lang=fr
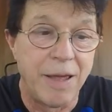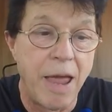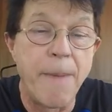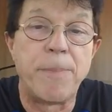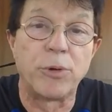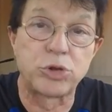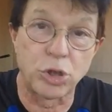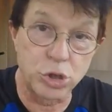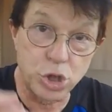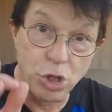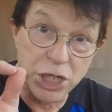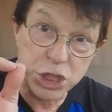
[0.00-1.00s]
Et
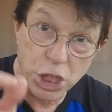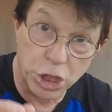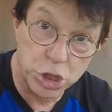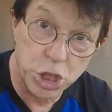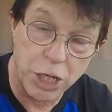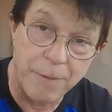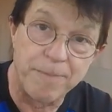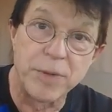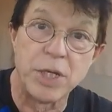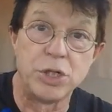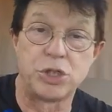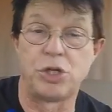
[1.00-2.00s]
pourtant, je l'ai chargé.
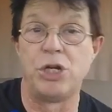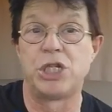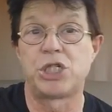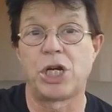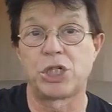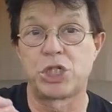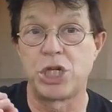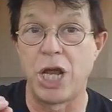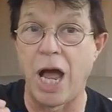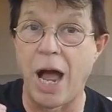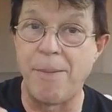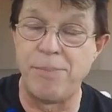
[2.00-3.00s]
Je l'ai
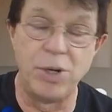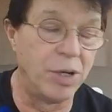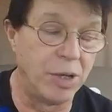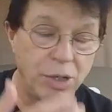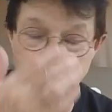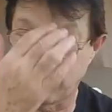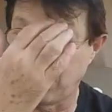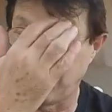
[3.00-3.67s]
chargé à bloc,